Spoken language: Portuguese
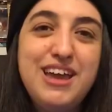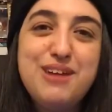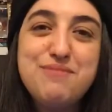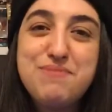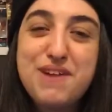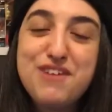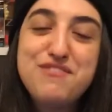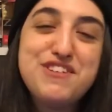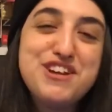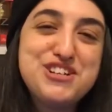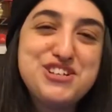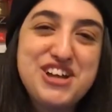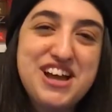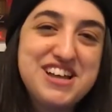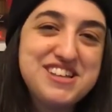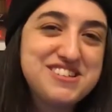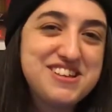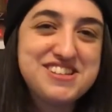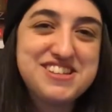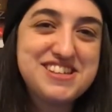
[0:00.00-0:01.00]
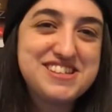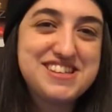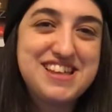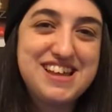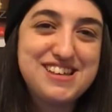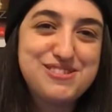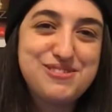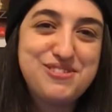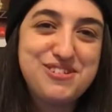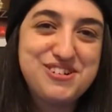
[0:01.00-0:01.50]
E para fechar as nossas
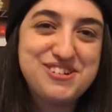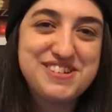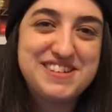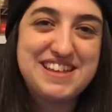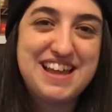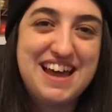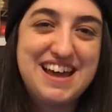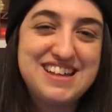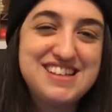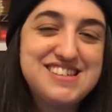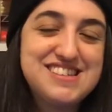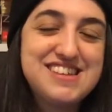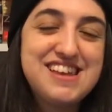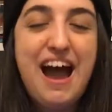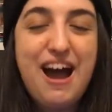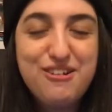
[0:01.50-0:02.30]
10 curiosidades,